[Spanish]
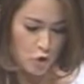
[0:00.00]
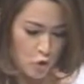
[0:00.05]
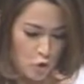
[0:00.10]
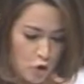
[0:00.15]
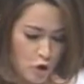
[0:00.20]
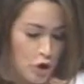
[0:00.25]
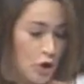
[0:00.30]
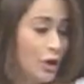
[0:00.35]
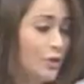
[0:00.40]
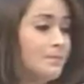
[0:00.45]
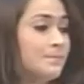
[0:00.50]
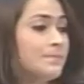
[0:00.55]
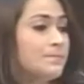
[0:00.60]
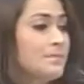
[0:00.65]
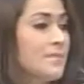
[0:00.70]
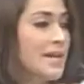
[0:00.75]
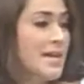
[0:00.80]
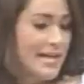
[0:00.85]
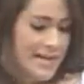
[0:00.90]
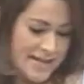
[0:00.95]
orgullo
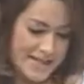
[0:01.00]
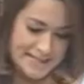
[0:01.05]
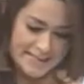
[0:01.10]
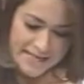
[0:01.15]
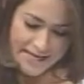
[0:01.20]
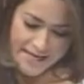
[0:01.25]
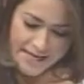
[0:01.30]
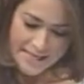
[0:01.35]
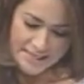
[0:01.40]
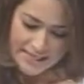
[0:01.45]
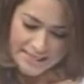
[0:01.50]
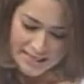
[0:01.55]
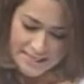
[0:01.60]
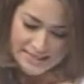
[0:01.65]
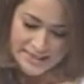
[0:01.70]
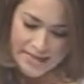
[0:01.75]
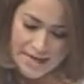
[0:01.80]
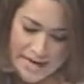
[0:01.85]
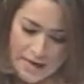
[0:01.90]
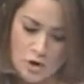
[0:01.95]
que se
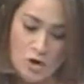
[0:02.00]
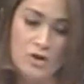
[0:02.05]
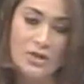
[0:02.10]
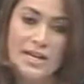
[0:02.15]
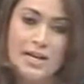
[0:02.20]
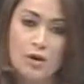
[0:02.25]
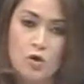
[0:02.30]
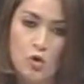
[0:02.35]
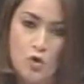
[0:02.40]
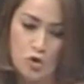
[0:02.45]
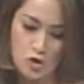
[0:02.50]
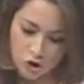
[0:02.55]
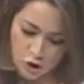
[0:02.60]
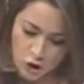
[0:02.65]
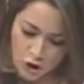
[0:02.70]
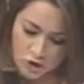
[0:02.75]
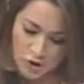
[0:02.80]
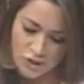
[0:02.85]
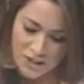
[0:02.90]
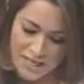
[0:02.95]
canalizaron
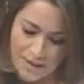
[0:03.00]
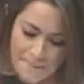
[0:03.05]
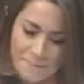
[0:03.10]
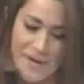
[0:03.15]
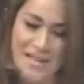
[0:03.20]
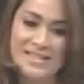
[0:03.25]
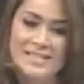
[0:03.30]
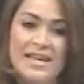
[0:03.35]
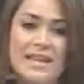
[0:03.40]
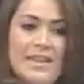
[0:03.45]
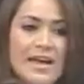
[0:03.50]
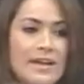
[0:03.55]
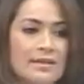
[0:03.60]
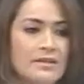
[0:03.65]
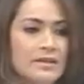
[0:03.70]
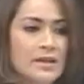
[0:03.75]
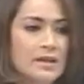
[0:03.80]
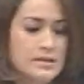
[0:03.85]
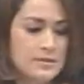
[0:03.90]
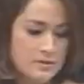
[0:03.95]
recursos sin
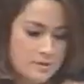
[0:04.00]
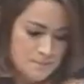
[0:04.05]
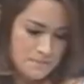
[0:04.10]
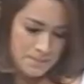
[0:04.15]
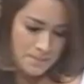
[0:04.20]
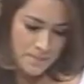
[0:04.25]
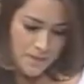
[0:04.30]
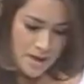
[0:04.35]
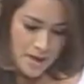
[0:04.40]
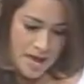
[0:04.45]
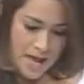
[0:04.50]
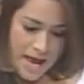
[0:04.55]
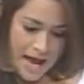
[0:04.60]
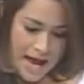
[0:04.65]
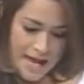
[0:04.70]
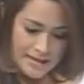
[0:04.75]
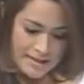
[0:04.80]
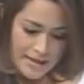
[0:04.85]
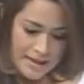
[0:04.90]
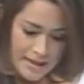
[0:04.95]
precedentes,
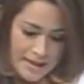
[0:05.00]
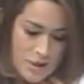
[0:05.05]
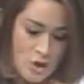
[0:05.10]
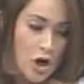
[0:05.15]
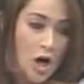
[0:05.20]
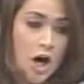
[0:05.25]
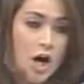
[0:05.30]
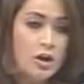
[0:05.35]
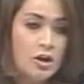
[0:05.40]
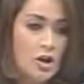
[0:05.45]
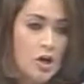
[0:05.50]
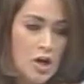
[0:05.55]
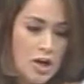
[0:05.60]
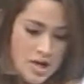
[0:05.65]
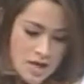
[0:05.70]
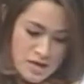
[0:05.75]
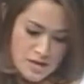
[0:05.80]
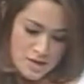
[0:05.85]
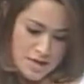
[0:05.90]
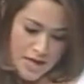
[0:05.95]
alrededor
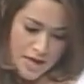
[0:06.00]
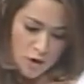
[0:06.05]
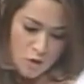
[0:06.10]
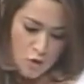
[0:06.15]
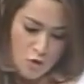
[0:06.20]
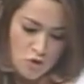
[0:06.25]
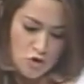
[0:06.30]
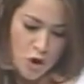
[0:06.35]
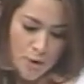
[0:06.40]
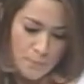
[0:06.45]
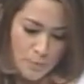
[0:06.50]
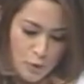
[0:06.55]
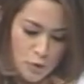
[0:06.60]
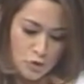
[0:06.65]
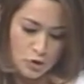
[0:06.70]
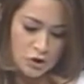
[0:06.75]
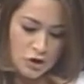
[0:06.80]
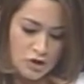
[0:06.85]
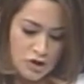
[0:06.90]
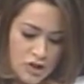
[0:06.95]
de
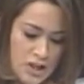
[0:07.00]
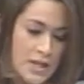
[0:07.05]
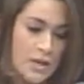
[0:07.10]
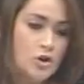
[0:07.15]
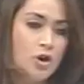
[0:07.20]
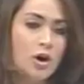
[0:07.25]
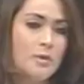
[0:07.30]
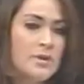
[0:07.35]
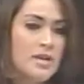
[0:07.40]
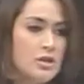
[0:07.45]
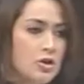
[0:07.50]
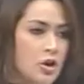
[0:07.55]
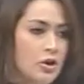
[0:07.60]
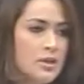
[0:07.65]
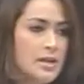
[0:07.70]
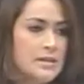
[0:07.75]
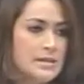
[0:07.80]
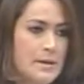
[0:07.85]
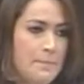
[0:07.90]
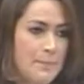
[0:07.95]
1.5
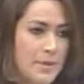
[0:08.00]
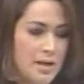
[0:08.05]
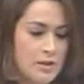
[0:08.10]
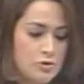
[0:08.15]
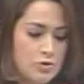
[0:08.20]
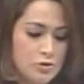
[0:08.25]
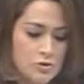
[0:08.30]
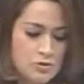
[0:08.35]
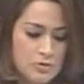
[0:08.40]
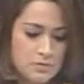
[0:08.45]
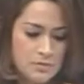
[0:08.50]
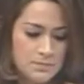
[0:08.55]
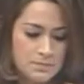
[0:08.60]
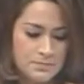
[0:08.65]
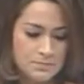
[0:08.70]
billones de pesos.